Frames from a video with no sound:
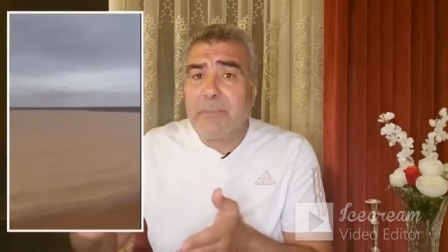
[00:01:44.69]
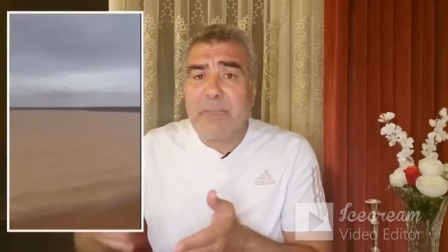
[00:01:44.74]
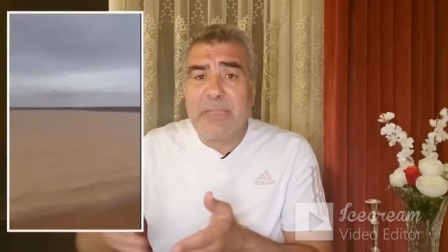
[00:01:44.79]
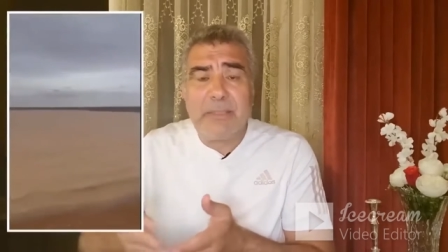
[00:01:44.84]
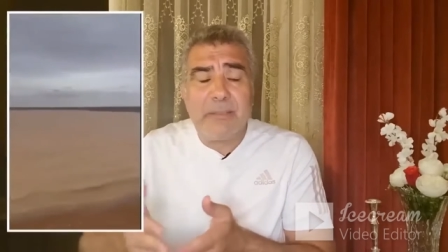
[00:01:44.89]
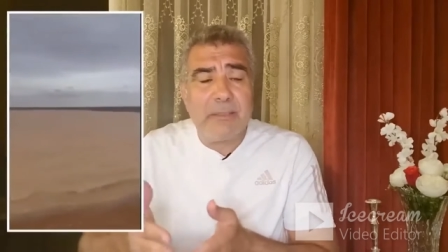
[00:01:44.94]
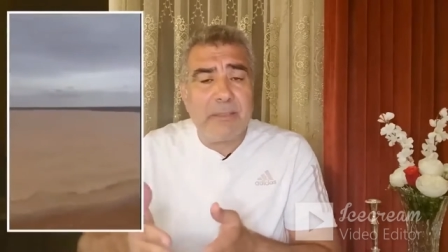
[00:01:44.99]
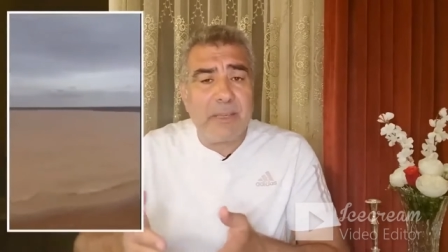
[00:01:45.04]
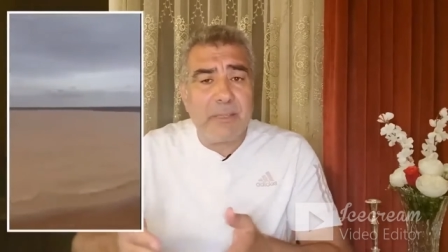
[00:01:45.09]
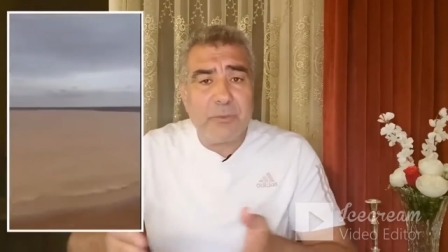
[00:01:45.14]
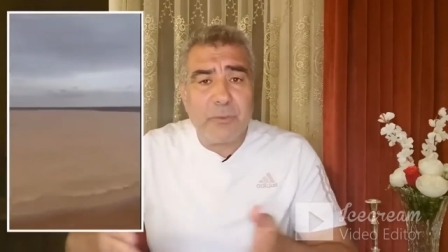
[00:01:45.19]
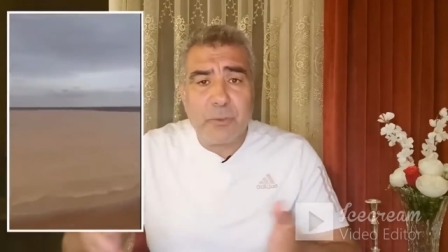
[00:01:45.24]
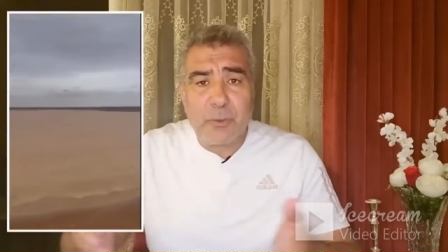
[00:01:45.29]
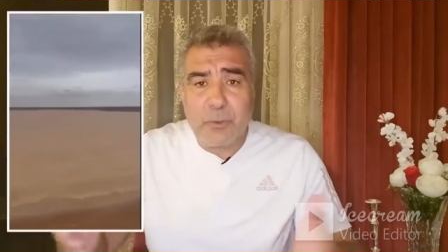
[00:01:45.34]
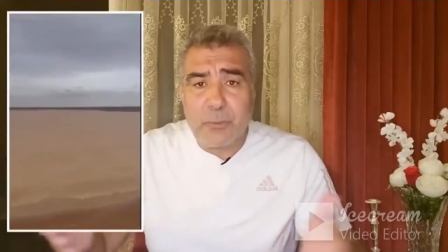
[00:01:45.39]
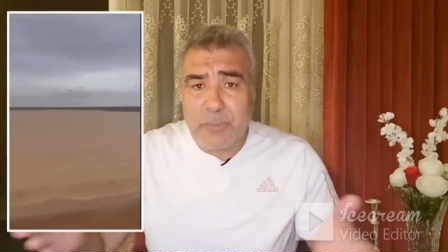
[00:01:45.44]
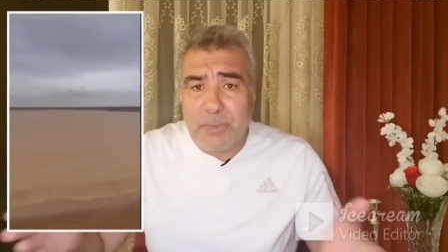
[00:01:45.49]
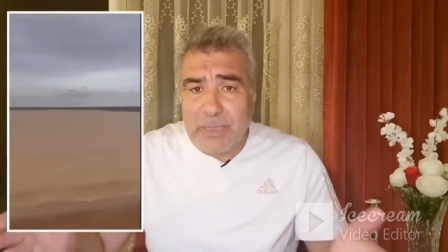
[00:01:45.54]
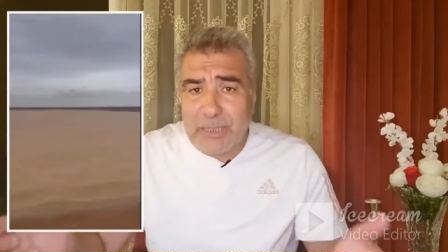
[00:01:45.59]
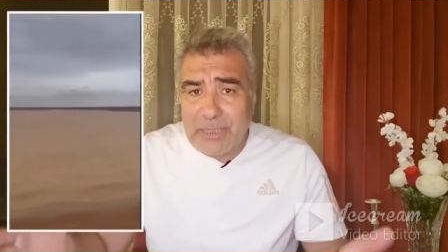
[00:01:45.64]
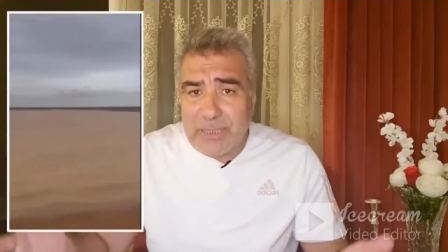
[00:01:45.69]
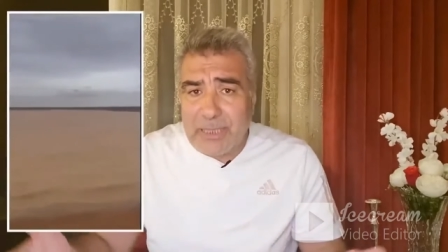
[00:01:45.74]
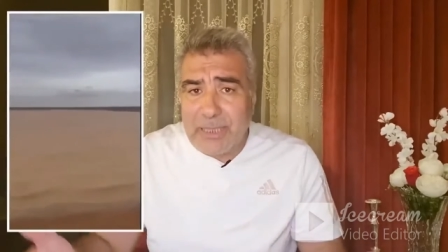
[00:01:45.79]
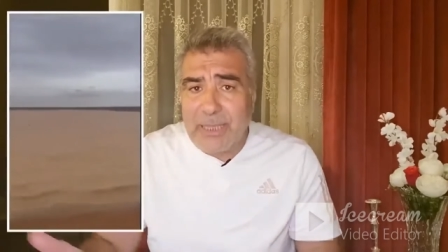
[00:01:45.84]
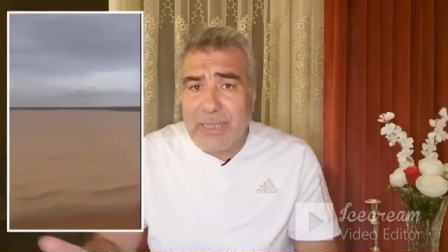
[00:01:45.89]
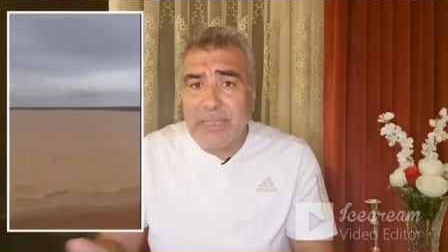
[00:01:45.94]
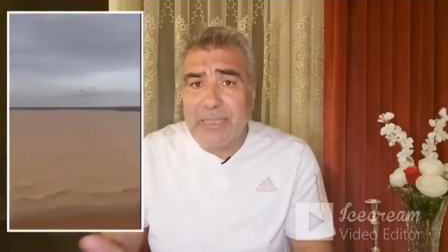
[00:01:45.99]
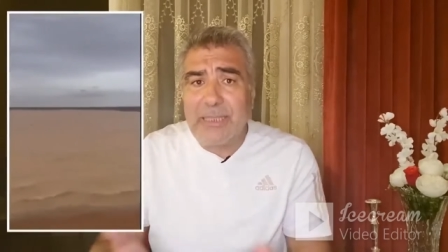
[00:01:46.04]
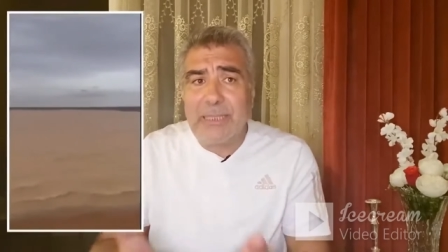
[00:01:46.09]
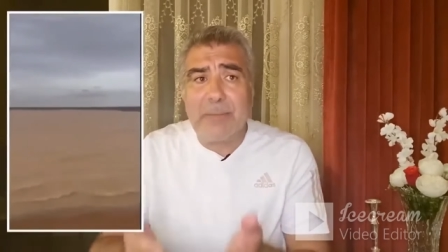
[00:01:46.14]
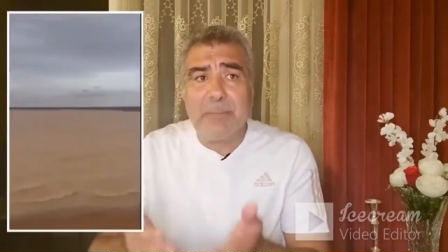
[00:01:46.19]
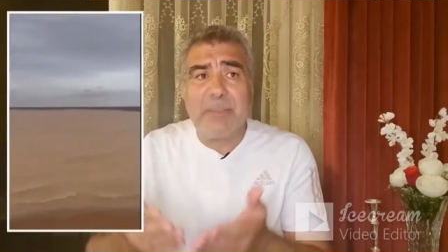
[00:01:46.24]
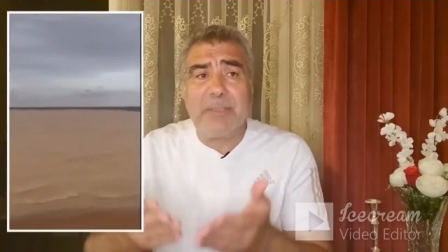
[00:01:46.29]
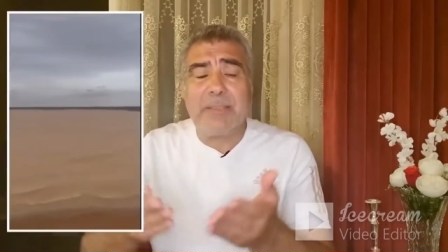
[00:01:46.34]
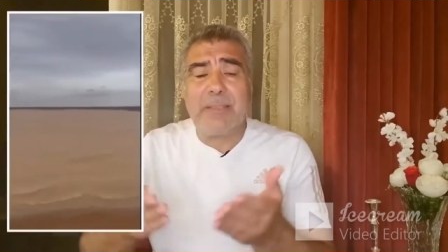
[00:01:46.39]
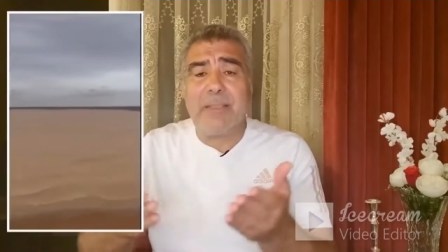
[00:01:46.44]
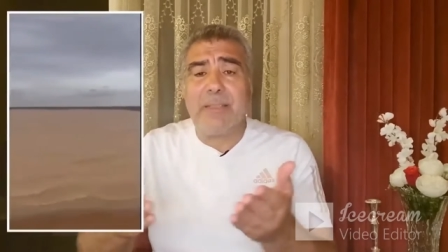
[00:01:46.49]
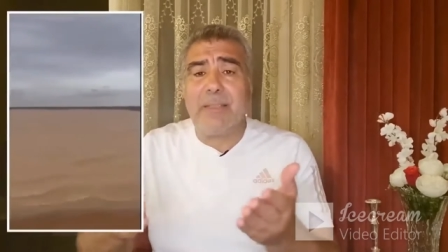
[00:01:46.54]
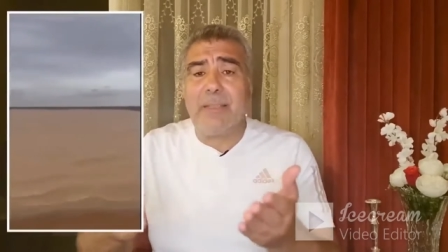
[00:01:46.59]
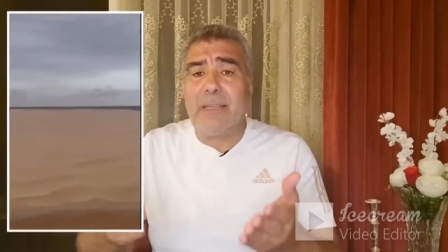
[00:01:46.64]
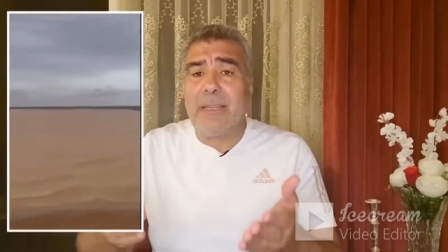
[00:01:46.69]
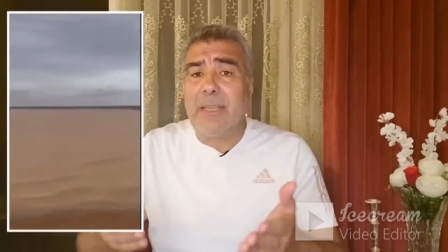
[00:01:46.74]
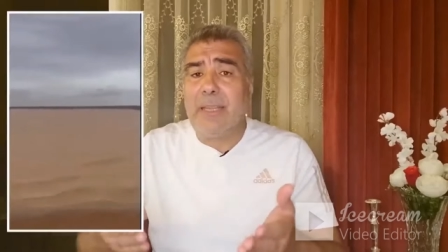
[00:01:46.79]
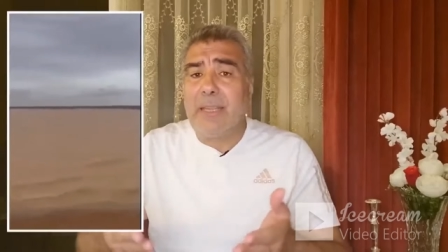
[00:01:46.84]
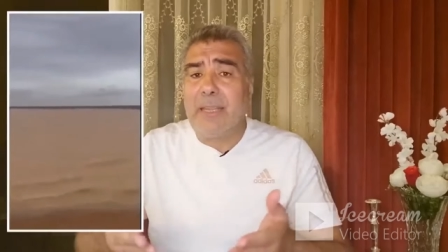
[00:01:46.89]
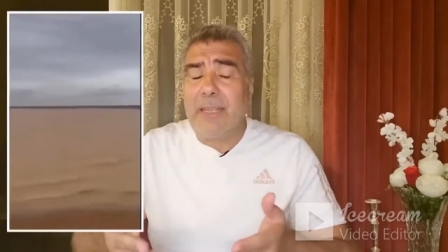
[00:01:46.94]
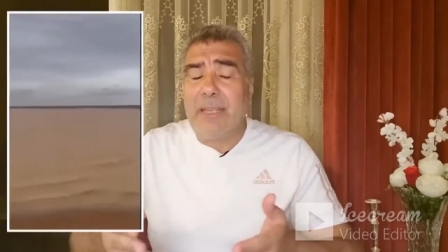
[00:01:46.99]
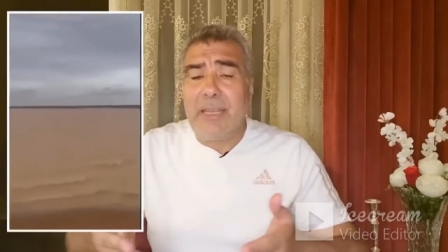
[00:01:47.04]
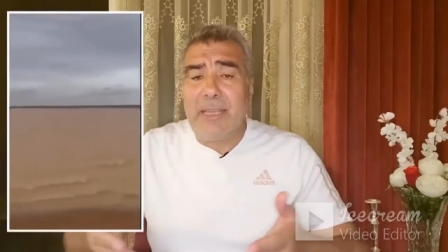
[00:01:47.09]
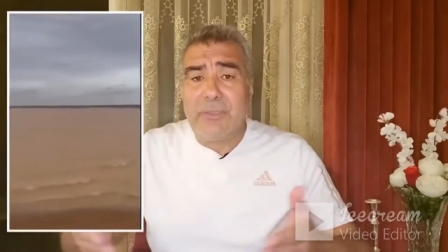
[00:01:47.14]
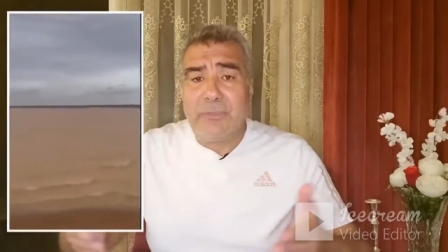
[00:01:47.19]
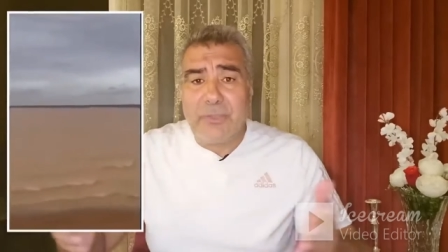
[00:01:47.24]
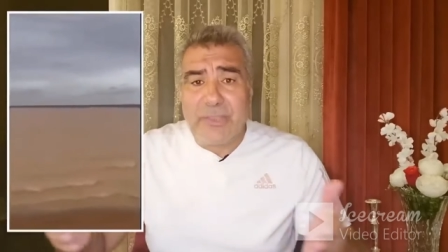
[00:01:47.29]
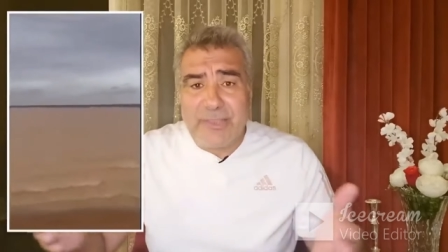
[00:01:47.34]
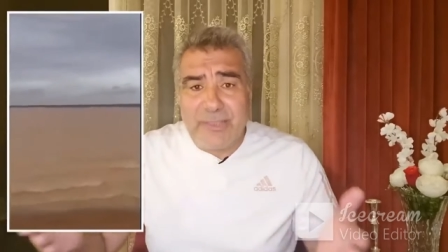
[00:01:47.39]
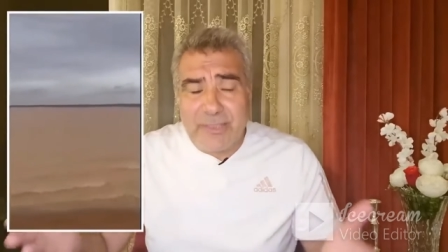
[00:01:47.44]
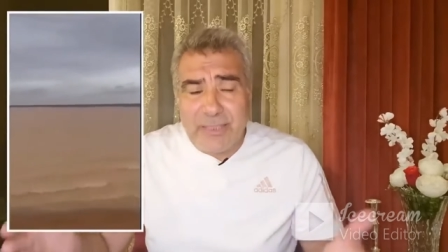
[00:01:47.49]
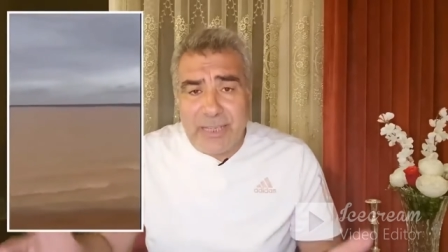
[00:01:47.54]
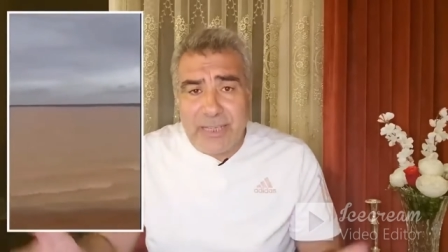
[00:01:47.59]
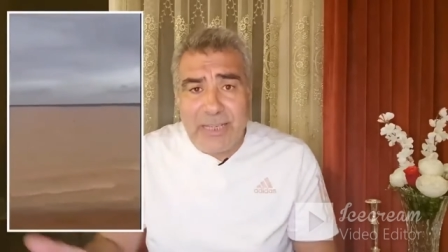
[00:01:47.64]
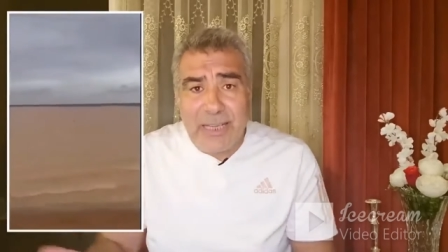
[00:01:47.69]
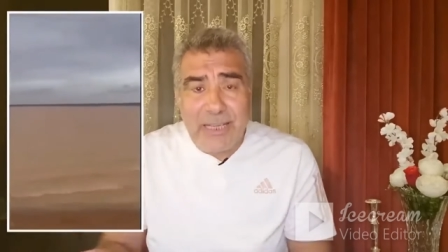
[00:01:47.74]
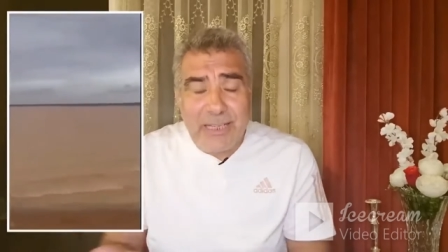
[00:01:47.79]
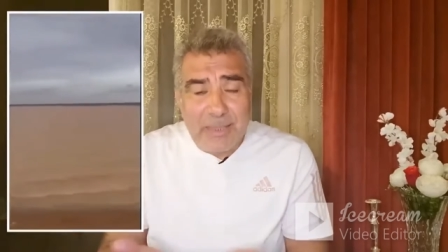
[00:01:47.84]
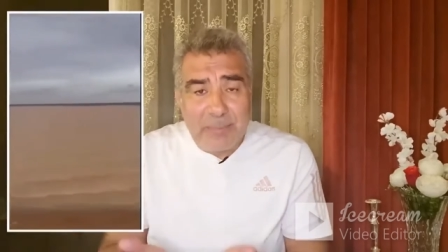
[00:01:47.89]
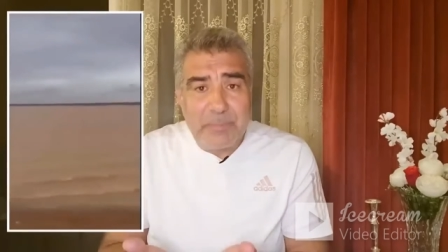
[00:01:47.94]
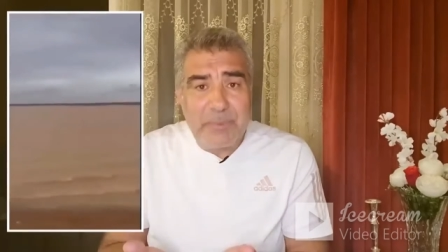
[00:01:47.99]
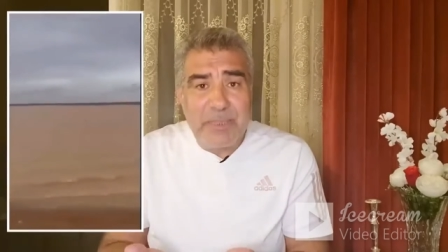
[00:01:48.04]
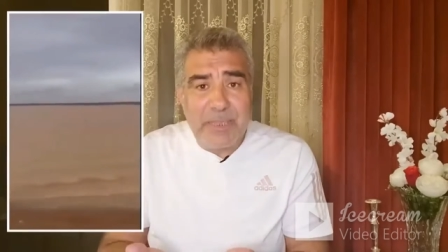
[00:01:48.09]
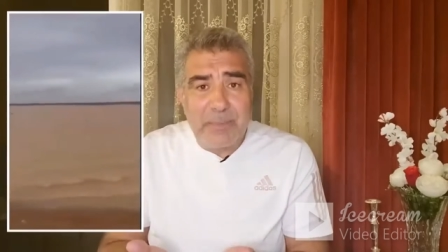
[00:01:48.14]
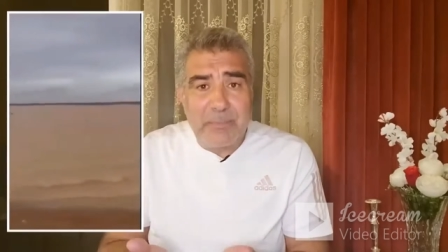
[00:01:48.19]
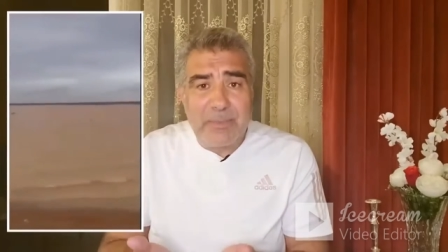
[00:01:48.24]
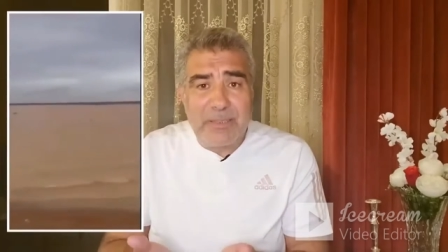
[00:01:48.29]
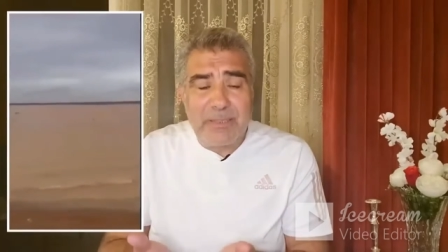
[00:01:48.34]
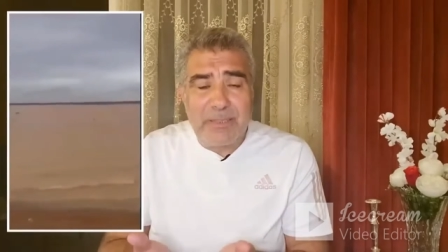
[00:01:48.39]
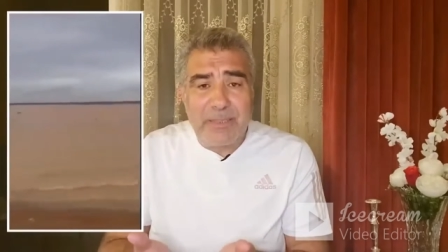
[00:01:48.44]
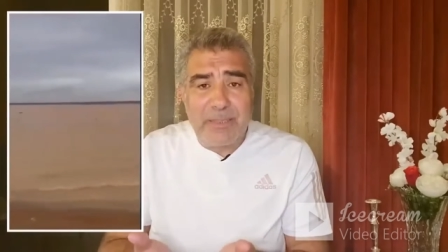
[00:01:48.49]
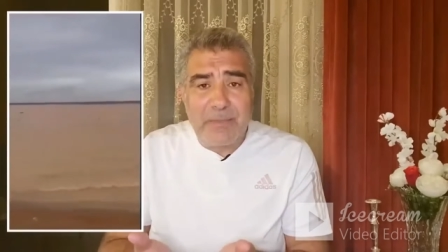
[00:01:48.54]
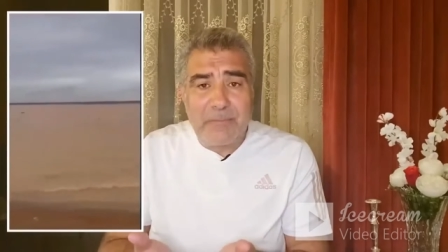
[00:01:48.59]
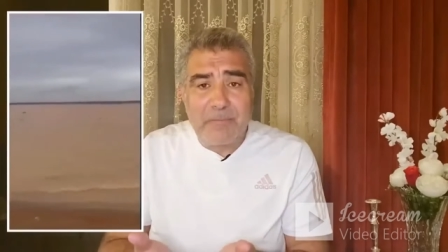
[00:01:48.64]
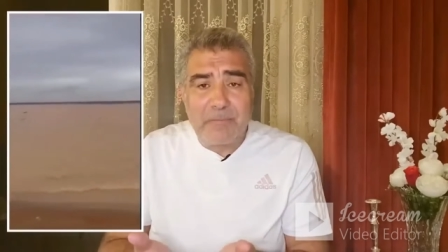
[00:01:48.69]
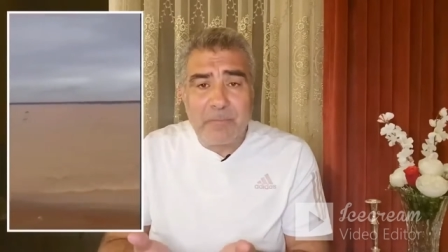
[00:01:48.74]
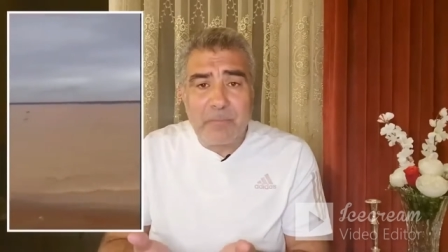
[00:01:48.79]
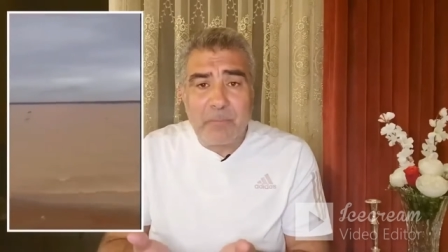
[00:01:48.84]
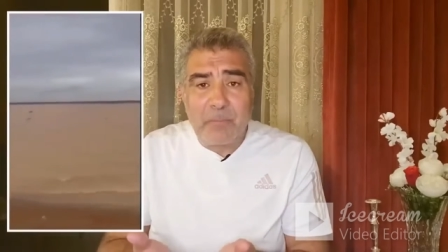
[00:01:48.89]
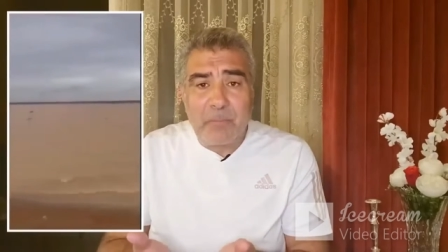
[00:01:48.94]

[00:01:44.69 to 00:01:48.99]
منطقة الربع الخالي مثل الجزيرة العربية مثلا